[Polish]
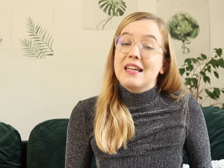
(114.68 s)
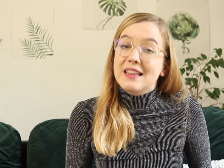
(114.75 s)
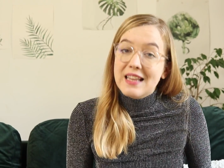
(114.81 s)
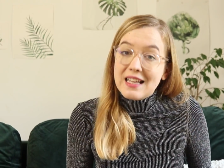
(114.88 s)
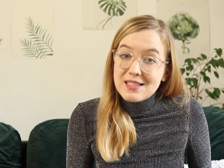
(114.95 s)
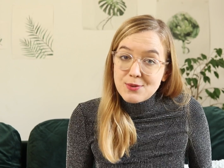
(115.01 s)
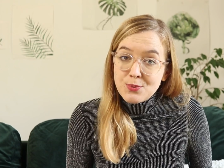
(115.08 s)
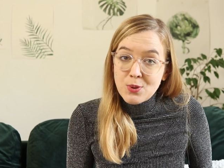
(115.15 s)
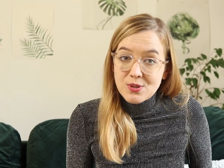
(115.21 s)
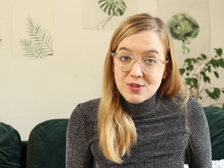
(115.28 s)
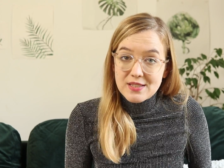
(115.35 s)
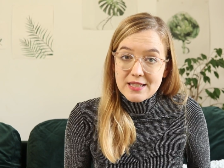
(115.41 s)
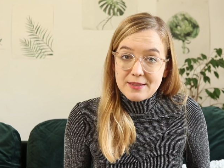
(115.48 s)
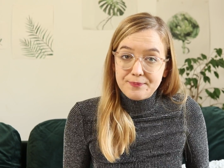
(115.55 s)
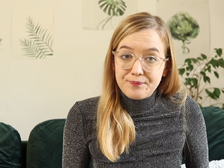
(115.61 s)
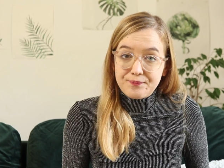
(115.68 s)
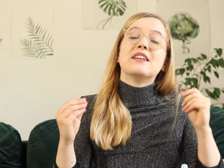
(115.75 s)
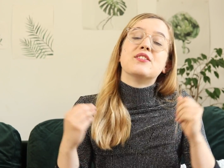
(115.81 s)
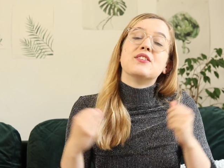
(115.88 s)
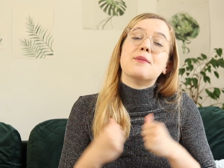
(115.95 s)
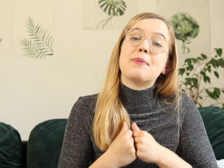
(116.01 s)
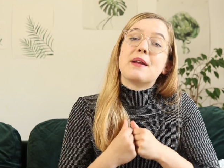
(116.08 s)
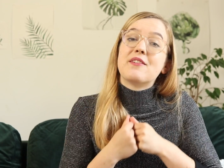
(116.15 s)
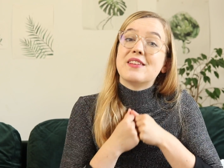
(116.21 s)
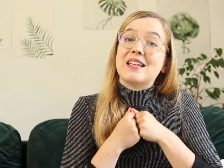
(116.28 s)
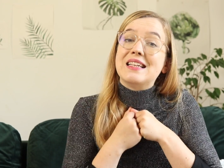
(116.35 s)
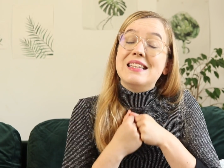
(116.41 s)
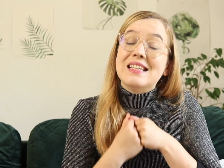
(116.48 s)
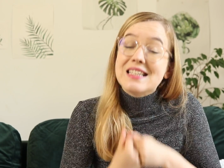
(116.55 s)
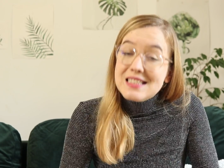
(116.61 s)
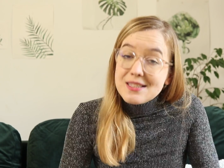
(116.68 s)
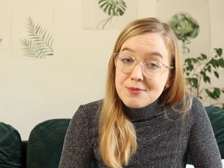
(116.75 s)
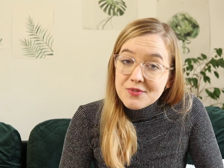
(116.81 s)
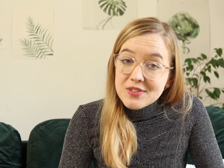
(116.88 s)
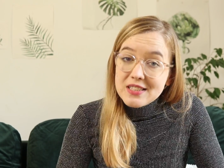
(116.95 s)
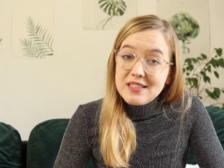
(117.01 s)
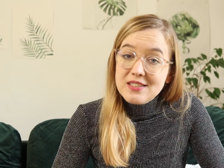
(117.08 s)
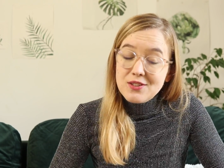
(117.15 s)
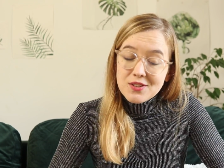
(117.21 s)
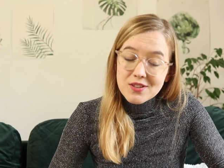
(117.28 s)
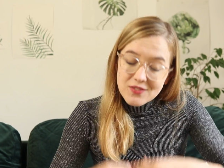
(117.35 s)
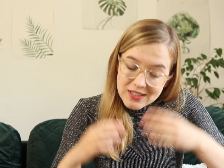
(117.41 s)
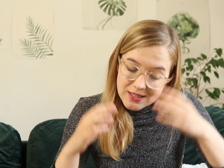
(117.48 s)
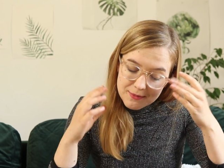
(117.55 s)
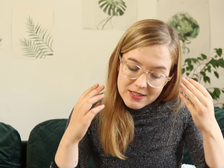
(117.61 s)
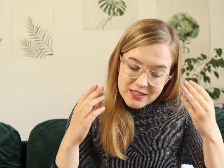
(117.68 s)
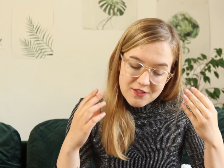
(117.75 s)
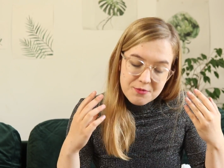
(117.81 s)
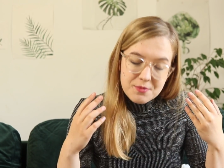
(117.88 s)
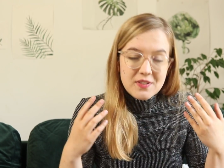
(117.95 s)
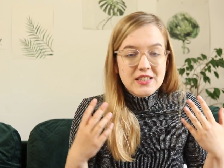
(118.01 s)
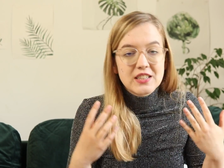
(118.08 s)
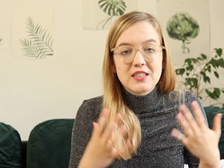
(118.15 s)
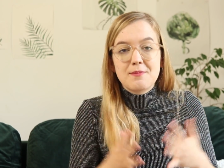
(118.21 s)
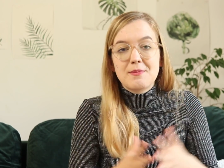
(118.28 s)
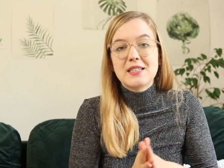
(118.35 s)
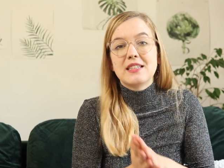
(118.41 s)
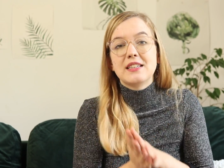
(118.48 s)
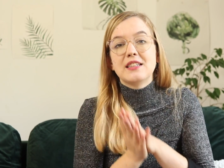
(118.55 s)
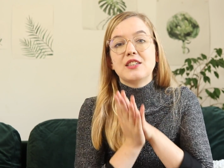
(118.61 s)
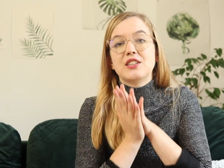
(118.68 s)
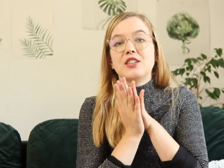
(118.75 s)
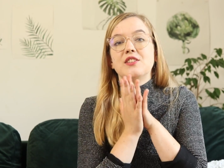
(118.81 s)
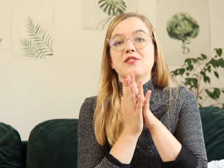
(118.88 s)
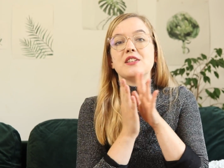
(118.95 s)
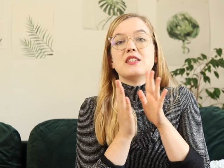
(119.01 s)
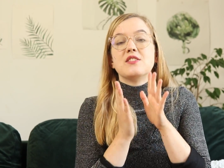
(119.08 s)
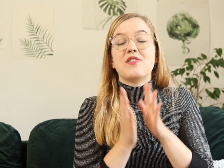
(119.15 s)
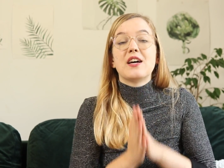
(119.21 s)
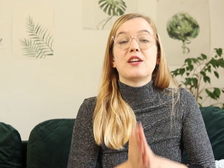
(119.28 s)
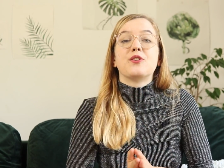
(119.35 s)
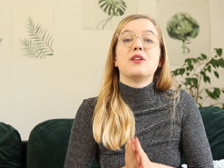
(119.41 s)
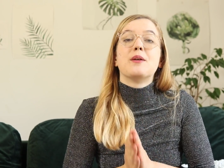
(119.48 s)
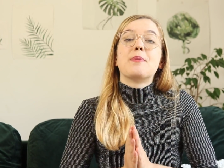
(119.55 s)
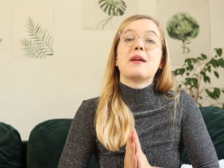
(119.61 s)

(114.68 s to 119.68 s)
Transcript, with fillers: na słońce. Jest to naprawdę niesamowicie istotne. Witamina D wpływa też na masę innych rzeczy, więc warto,